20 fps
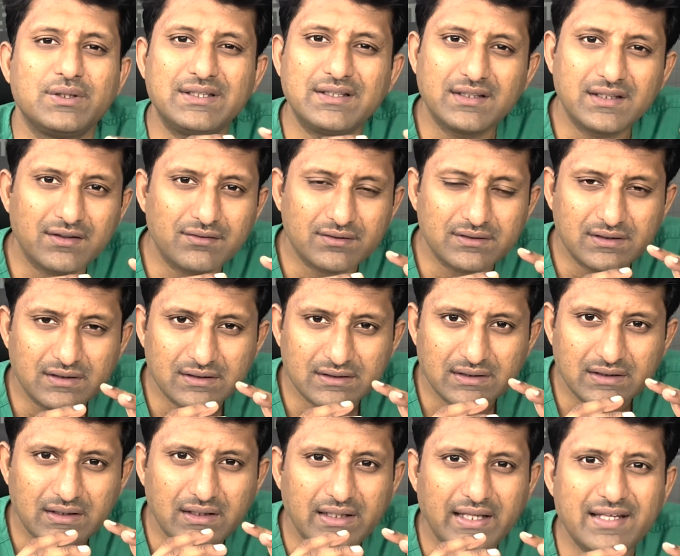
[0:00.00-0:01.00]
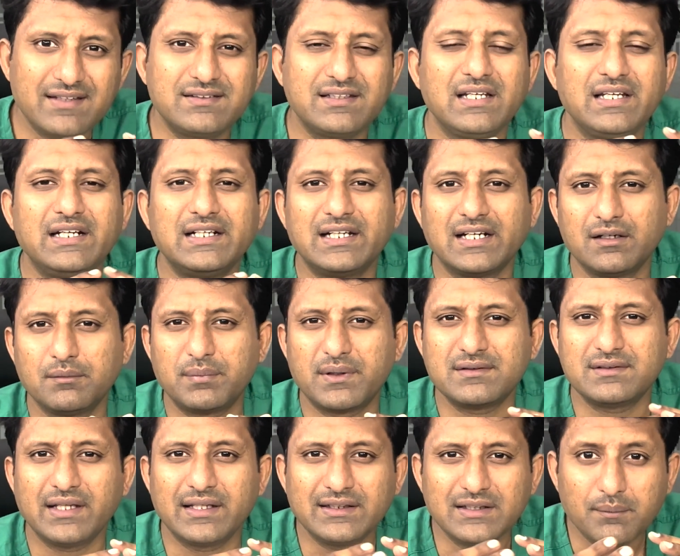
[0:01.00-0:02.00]
இதுதான் வந்து அந்த ஏசியல் இன்டர்னல்
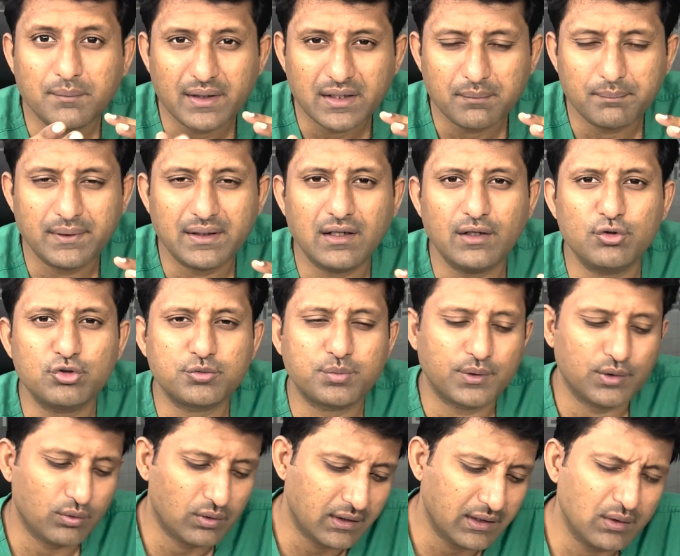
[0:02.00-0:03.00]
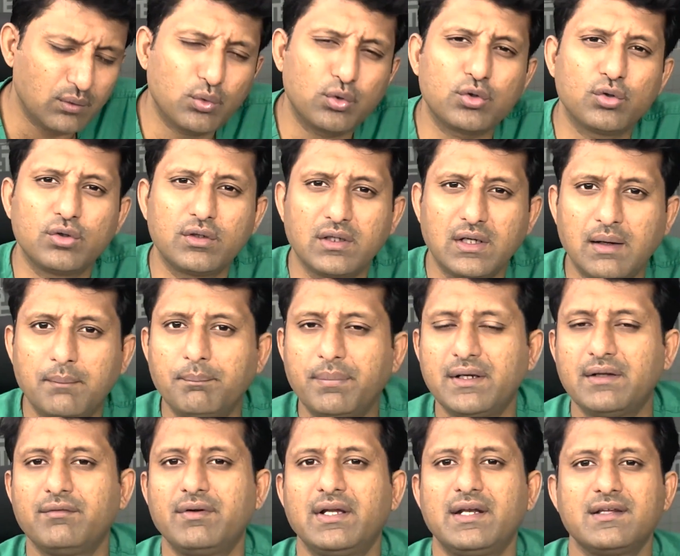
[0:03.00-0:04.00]
பிரேஸ் எந்த மாதிரி மெட்டல் யூஸ் பண்ணுவாங்கன்னா ஒரு ஒரு
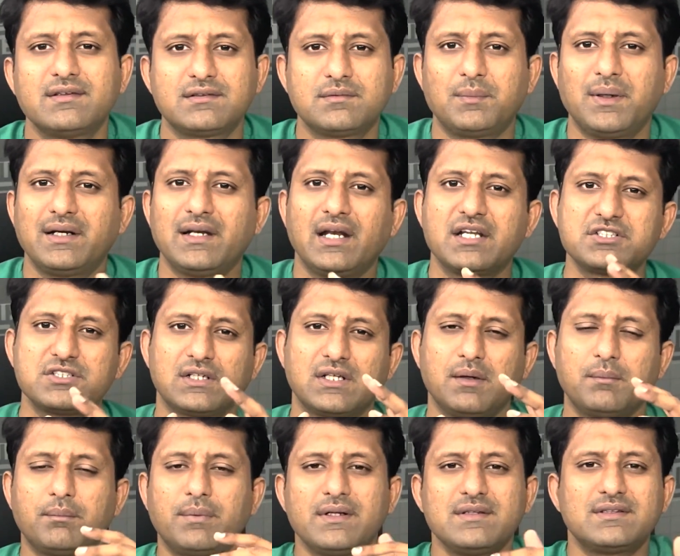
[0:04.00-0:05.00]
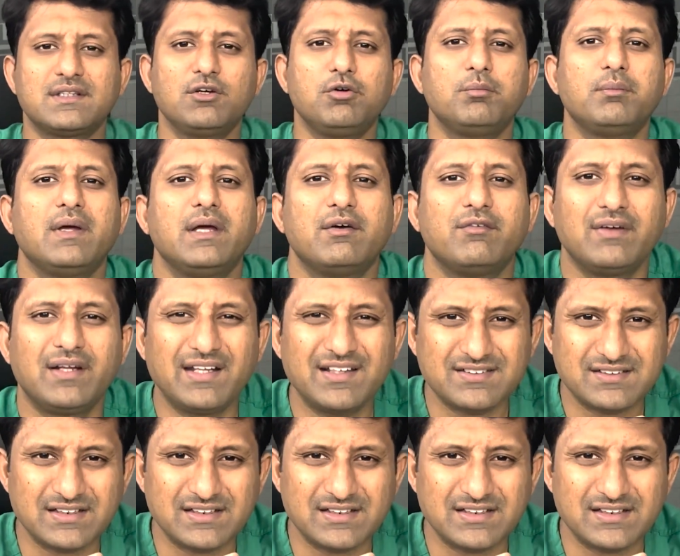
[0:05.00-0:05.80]
கம்பெனி வேரியஸ் மல்டிநேஷனல் கம்பெனிஸாக வேரியஸ்